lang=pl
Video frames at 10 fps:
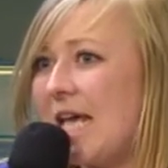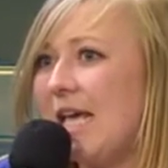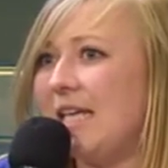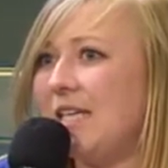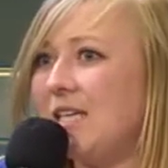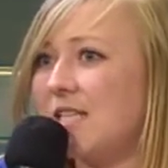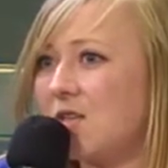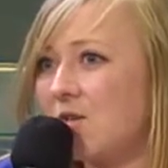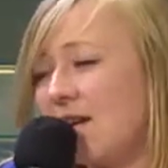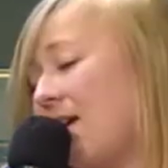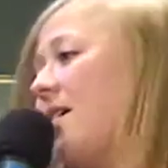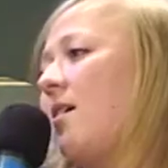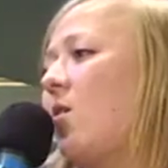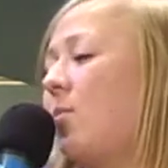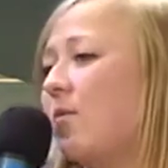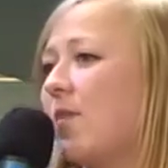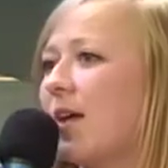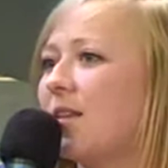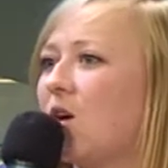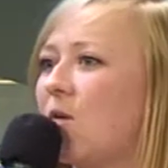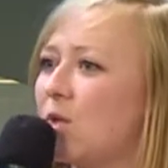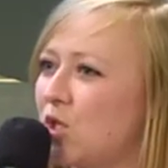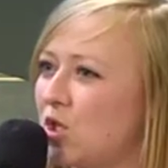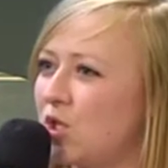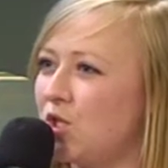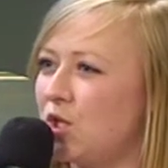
I historia opowiada o mężczyźnie,